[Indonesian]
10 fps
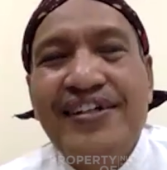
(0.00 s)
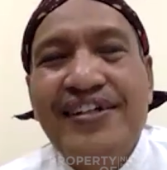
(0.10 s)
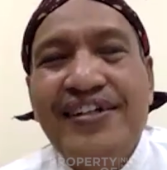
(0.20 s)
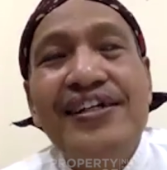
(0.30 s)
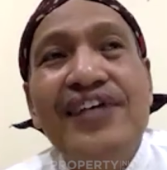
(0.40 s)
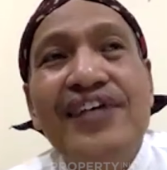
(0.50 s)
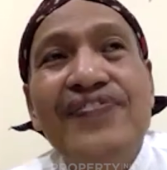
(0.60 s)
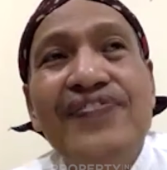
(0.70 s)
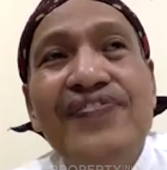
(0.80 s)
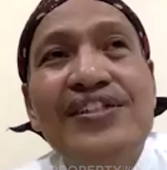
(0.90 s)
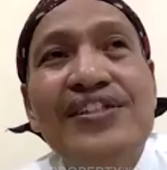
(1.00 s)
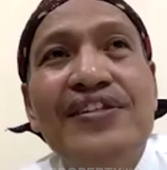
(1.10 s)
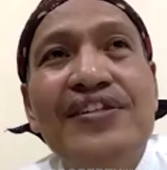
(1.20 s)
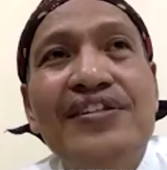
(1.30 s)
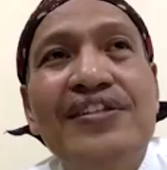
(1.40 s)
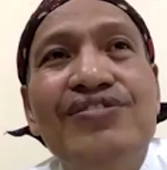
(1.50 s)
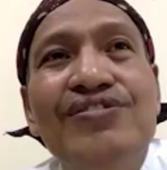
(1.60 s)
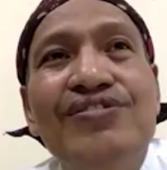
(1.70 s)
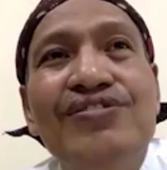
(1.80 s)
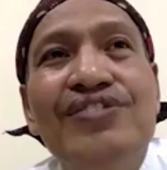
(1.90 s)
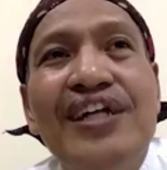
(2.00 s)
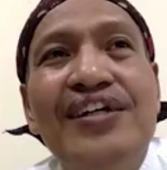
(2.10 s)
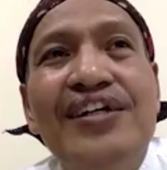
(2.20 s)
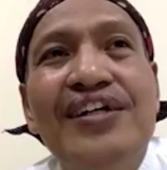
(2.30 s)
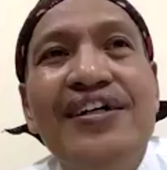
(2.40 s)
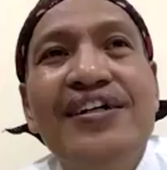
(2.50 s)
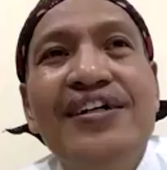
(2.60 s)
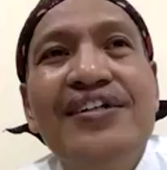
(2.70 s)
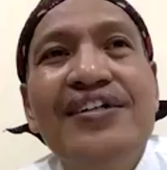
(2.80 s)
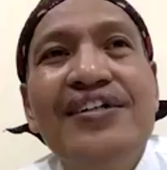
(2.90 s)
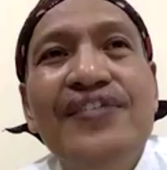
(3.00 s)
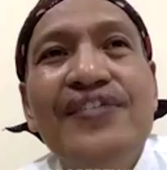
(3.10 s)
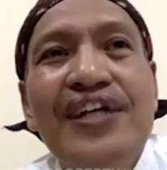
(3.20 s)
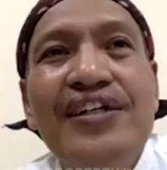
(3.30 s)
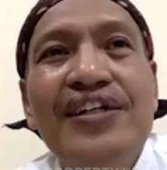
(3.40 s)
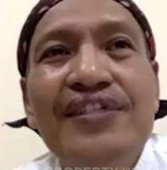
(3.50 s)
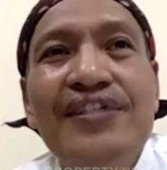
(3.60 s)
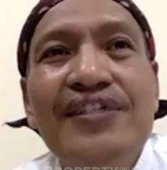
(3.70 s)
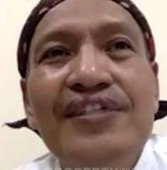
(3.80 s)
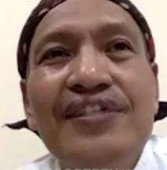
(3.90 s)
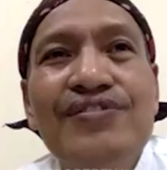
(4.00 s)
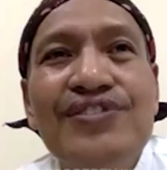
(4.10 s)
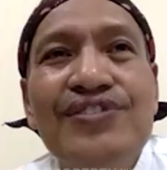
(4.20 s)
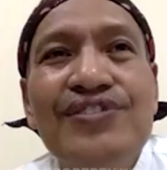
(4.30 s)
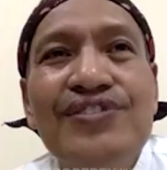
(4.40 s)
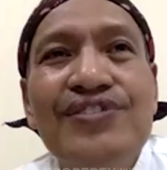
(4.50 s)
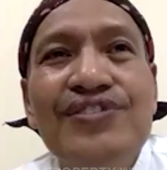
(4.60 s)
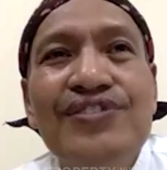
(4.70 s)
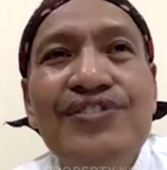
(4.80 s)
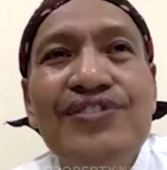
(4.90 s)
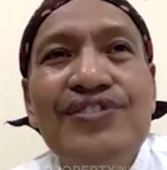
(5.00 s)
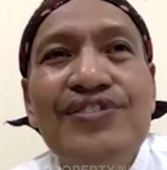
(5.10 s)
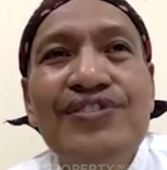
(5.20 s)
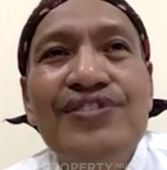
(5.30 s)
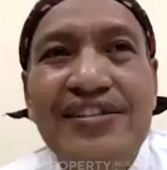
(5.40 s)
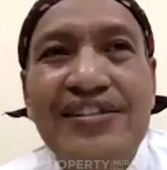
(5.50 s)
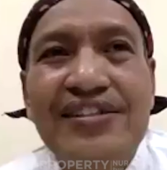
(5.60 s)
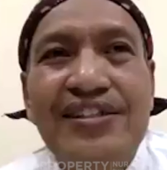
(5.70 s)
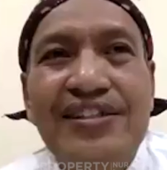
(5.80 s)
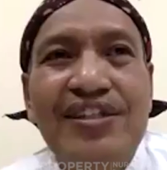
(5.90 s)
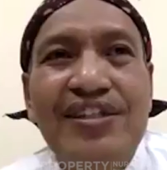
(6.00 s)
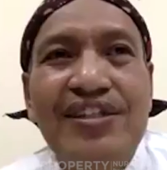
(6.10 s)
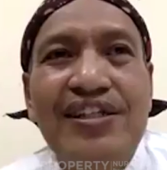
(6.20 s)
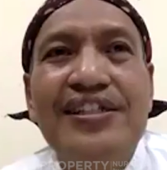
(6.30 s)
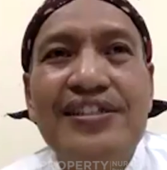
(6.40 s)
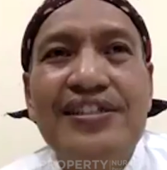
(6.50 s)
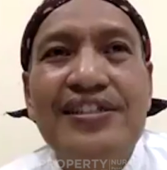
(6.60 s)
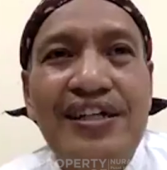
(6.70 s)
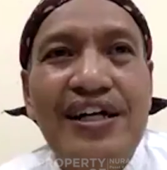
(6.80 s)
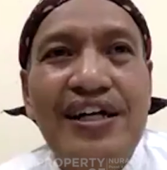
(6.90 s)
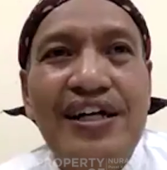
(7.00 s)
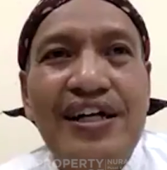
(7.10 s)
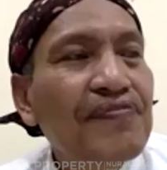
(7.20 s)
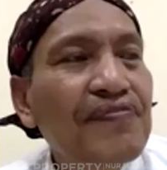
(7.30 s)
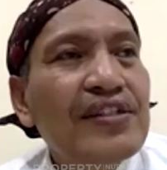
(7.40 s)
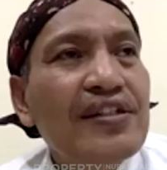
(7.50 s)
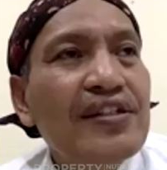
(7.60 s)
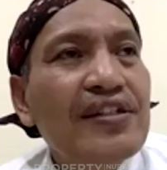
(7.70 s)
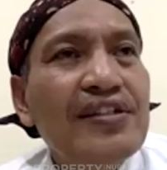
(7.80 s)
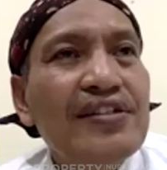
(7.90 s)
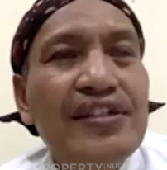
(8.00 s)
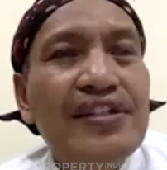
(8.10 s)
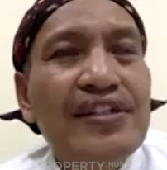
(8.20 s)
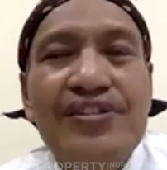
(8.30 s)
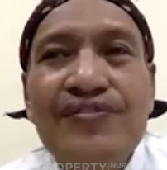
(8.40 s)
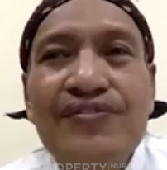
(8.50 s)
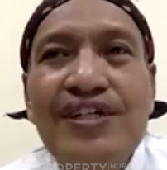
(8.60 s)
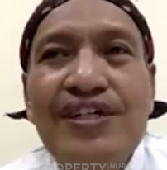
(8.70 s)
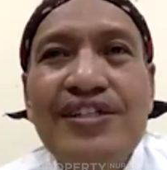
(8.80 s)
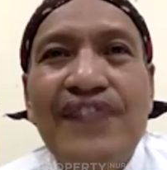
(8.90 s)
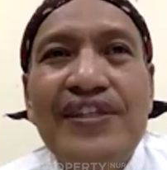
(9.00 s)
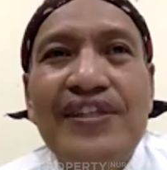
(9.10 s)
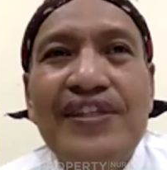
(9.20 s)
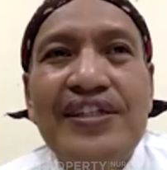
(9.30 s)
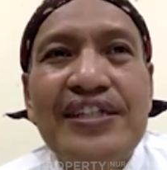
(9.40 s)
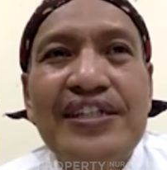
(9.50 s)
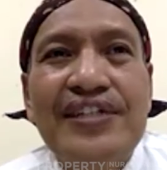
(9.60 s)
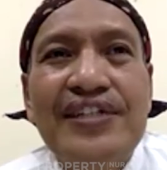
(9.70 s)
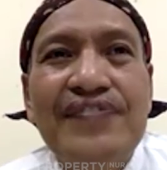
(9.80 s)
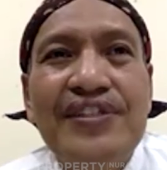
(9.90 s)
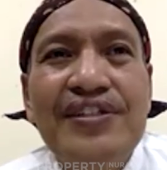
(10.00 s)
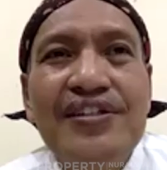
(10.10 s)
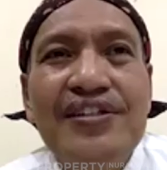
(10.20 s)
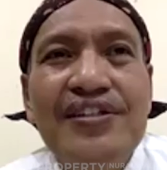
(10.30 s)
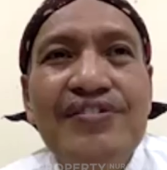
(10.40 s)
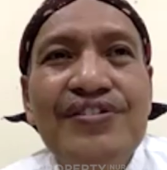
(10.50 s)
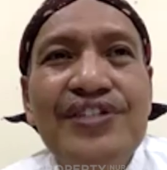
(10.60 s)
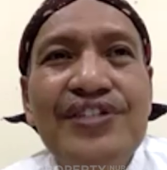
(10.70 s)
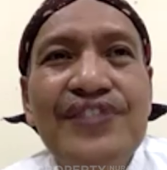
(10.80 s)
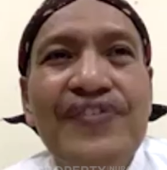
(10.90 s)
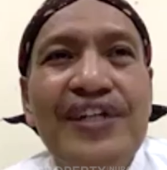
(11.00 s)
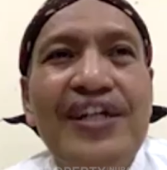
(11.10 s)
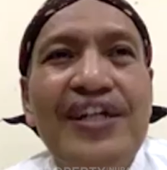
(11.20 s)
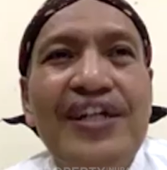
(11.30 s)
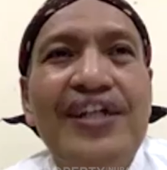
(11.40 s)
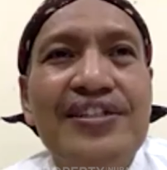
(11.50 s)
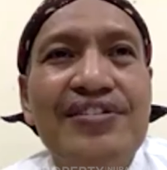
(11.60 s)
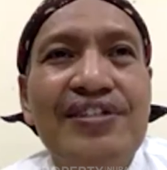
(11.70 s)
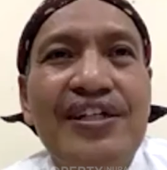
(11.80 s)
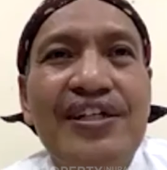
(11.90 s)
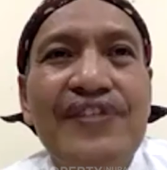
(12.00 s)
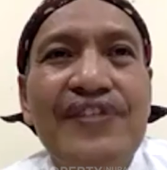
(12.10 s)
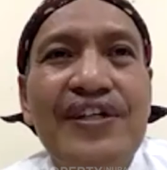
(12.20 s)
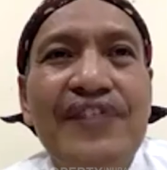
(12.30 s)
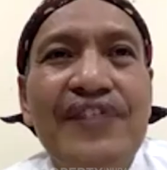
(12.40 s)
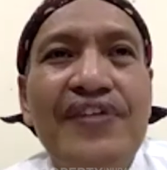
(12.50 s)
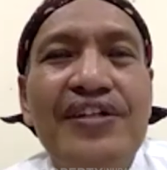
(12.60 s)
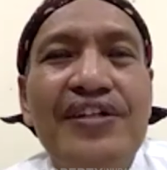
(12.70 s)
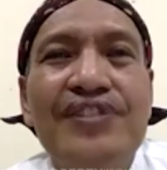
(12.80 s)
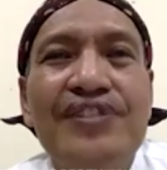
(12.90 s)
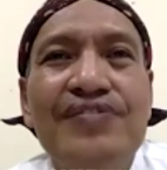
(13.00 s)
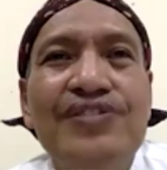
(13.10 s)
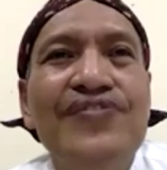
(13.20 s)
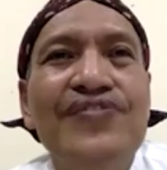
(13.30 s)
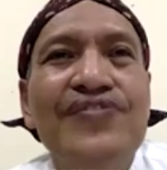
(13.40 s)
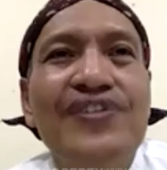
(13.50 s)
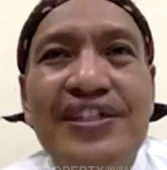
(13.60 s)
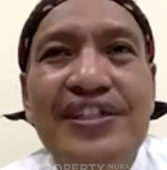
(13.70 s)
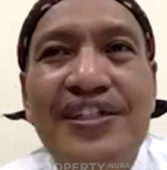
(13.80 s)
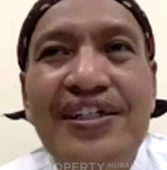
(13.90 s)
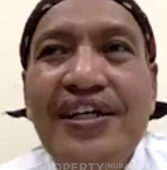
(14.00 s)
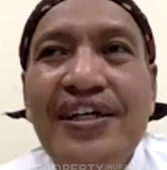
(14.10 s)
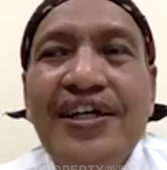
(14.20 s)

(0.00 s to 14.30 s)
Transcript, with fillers: Ada sahabat-sahabat tertentu yang diberikan ilmu semacam ini. Salah satunya adalah Sayyidina Ali. Eh, tidak semua sahabat kanjeng Nabi itu diberikan akses oleh Nabi kepada ilmu-ilmu seperti ini.